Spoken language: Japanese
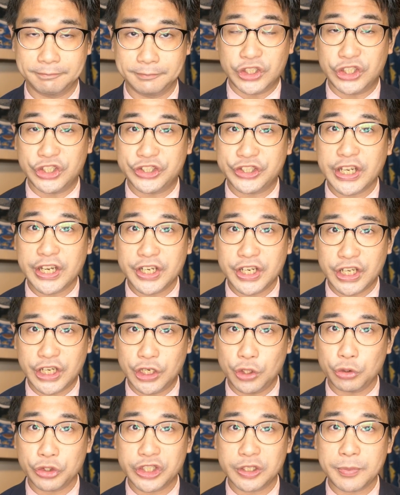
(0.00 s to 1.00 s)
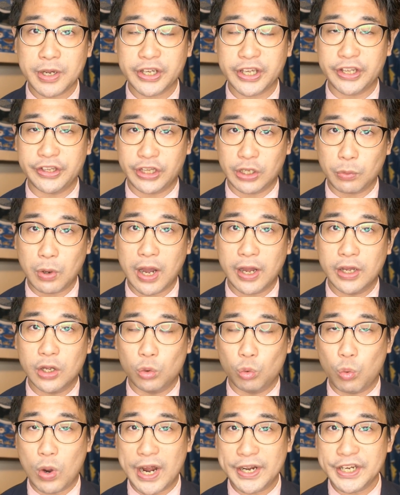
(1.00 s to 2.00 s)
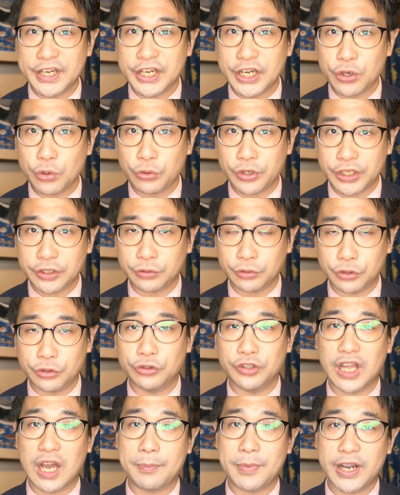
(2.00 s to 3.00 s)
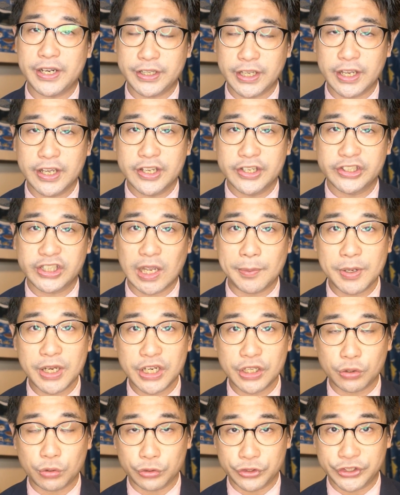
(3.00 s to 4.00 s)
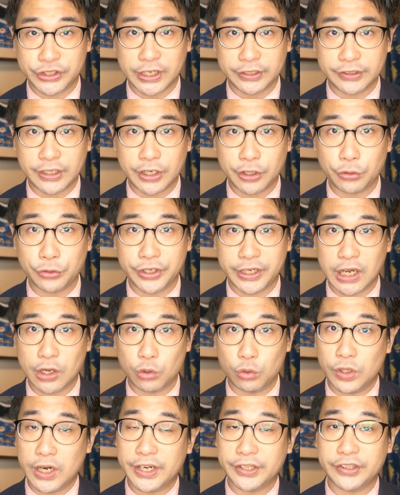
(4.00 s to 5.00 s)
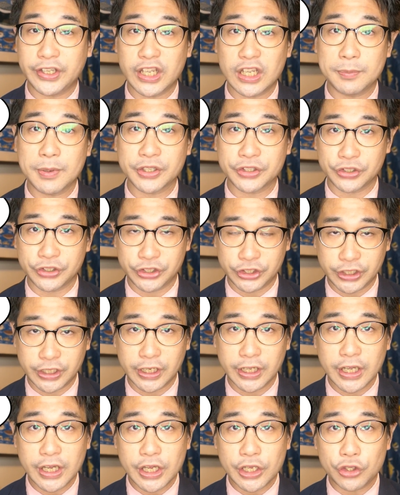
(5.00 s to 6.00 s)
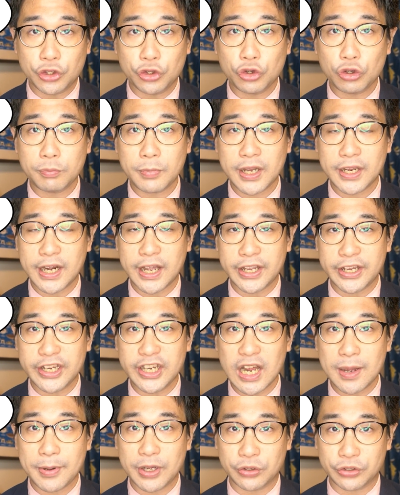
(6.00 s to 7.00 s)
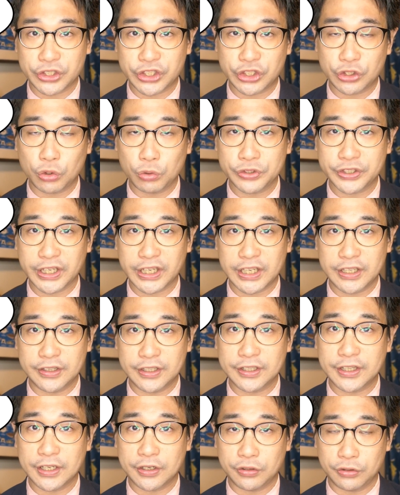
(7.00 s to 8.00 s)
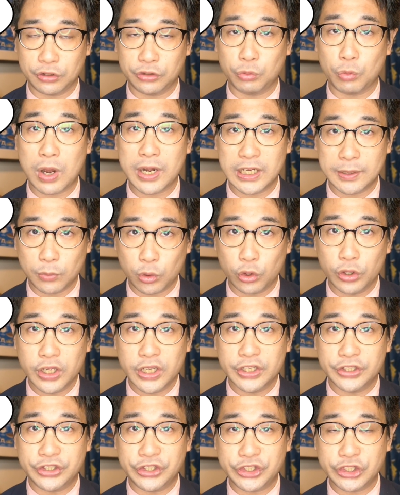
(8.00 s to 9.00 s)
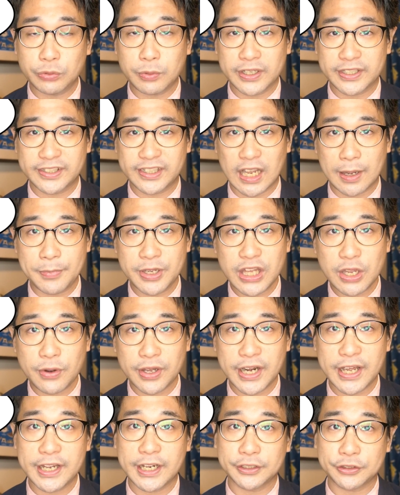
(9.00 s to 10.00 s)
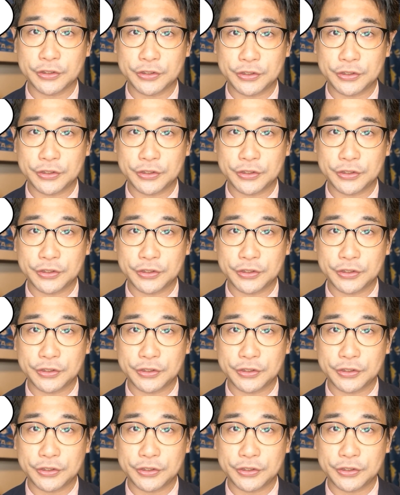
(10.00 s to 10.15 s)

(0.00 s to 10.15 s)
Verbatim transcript: 実際に広島県ではワニ料理という名前でサメ肉を使った料理が売られていますし、有名な稲葉の白ウサギに出てくるワニも実はサメではないか